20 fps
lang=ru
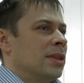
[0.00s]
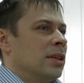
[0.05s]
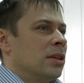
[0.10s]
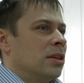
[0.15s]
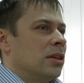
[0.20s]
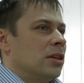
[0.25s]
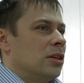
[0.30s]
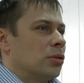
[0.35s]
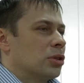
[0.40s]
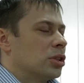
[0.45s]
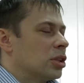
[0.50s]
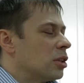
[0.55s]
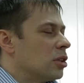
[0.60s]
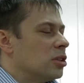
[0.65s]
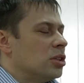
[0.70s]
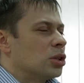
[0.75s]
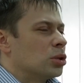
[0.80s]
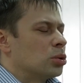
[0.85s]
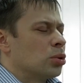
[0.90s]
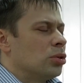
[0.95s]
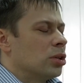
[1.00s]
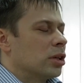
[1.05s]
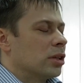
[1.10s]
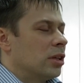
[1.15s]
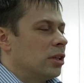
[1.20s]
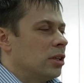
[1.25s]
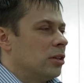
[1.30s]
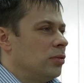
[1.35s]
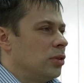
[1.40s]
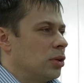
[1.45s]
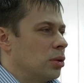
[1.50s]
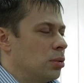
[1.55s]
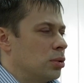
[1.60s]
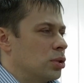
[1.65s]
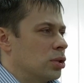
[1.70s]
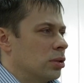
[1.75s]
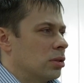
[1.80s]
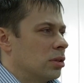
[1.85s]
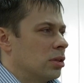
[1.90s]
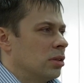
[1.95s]
И вот это никто никогда не выключит.
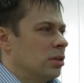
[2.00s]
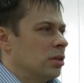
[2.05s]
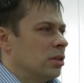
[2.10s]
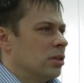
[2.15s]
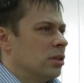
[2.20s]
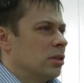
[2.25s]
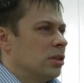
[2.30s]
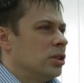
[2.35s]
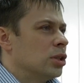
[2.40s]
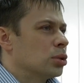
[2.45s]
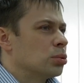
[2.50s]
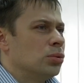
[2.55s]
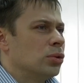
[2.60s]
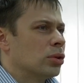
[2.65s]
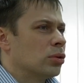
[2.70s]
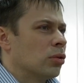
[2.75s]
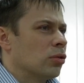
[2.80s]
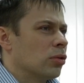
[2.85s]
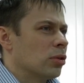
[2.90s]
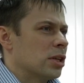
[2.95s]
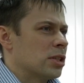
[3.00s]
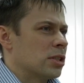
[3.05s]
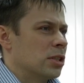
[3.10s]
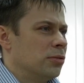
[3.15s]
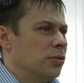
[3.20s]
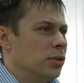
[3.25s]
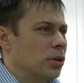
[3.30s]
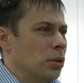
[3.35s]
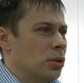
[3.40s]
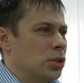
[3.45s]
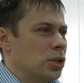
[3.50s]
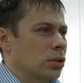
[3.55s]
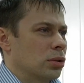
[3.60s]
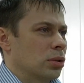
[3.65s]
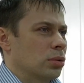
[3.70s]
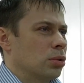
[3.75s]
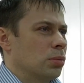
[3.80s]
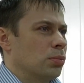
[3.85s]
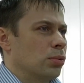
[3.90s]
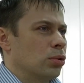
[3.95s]
Нет у никакого власти выключить эту
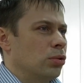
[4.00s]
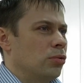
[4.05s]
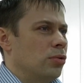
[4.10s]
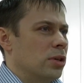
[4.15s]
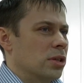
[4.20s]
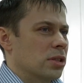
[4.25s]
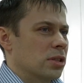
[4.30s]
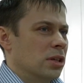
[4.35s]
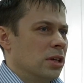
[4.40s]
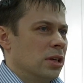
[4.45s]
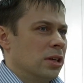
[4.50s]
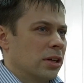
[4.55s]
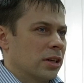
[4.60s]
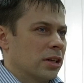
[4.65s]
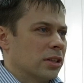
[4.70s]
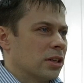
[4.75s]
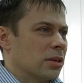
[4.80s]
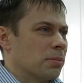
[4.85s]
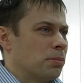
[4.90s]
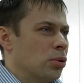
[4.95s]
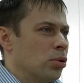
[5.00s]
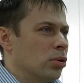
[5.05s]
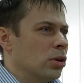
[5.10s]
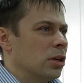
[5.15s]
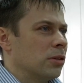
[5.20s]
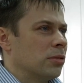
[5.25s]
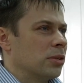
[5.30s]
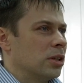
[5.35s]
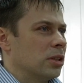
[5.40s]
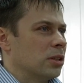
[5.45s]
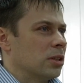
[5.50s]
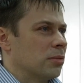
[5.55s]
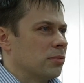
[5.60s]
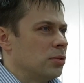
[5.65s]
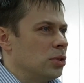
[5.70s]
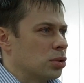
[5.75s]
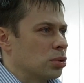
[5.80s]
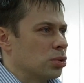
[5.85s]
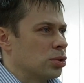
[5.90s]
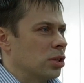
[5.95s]
добрую весть, когда Бог говорит нам в
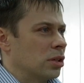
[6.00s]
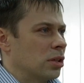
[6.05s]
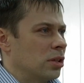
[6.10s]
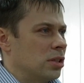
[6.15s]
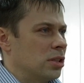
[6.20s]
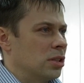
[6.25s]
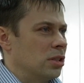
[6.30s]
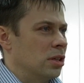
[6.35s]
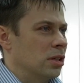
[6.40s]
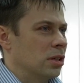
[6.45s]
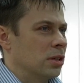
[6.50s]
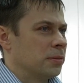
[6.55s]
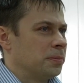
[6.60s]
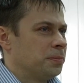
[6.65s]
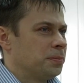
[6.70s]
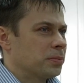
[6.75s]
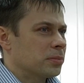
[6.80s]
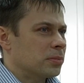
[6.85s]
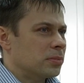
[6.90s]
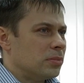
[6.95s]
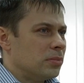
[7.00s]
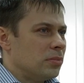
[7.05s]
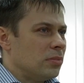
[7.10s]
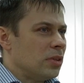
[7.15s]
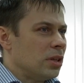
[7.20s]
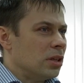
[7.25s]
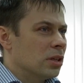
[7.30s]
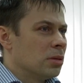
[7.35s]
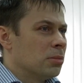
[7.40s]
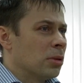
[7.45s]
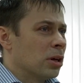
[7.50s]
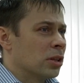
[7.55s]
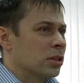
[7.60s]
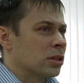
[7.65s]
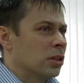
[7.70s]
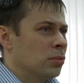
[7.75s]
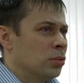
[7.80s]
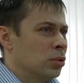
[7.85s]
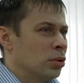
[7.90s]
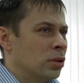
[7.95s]
Иисусе Христе. И мало
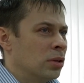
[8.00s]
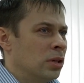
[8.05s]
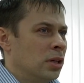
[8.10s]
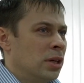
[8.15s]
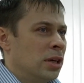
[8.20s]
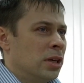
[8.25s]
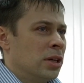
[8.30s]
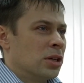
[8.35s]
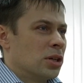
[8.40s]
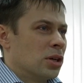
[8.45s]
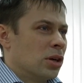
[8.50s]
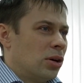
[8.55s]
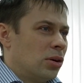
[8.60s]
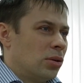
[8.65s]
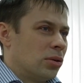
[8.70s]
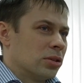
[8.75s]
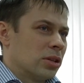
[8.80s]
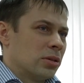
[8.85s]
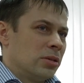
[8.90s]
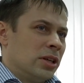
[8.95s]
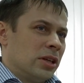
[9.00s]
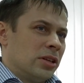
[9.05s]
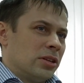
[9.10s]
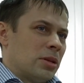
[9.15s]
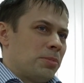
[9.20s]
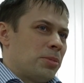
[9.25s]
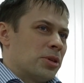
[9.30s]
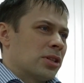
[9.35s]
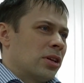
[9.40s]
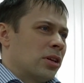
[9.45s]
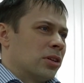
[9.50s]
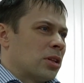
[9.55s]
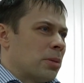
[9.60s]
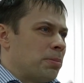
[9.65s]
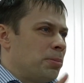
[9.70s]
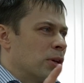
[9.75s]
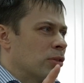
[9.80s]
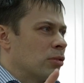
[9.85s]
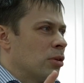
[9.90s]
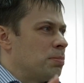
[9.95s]
того, Он написал это
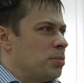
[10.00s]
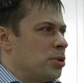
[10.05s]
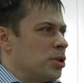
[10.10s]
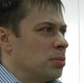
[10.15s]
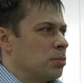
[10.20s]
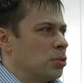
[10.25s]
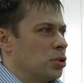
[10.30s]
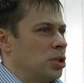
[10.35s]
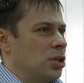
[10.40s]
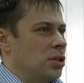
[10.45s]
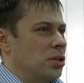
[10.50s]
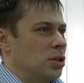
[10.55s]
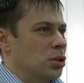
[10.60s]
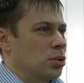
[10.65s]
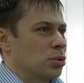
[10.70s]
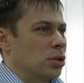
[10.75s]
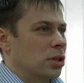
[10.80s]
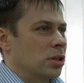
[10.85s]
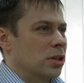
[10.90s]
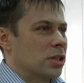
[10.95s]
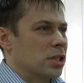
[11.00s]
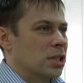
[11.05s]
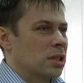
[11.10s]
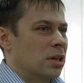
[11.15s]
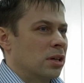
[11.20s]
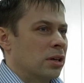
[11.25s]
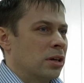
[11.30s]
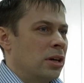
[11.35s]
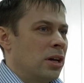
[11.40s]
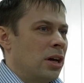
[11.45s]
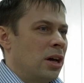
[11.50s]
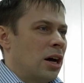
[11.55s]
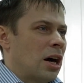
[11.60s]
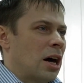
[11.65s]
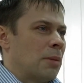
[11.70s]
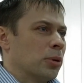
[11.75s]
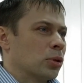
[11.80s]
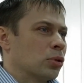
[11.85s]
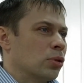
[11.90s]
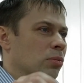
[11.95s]
первое письмо через Иисуса Христа, а
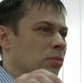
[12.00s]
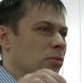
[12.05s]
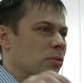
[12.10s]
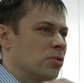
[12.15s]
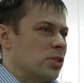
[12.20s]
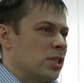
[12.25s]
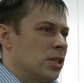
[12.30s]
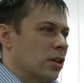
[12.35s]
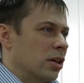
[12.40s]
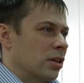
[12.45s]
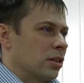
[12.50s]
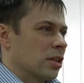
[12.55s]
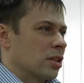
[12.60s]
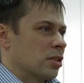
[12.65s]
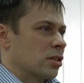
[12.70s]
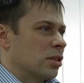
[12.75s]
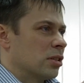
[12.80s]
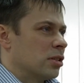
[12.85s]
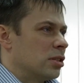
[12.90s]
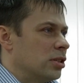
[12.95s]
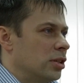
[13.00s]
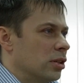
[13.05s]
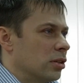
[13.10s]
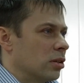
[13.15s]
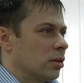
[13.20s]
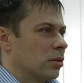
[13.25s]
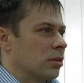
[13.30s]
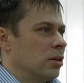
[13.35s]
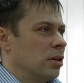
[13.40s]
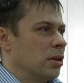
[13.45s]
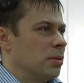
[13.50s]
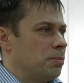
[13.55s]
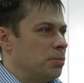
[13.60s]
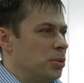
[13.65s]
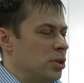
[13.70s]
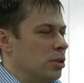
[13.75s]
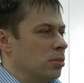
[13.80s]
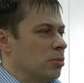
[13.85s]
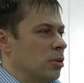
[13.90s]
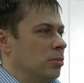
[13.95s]
потом всех нас сделал
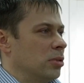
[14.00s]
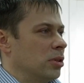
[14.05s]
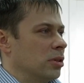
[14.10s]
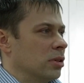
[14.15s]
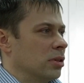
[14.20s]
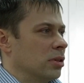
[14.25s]
письмами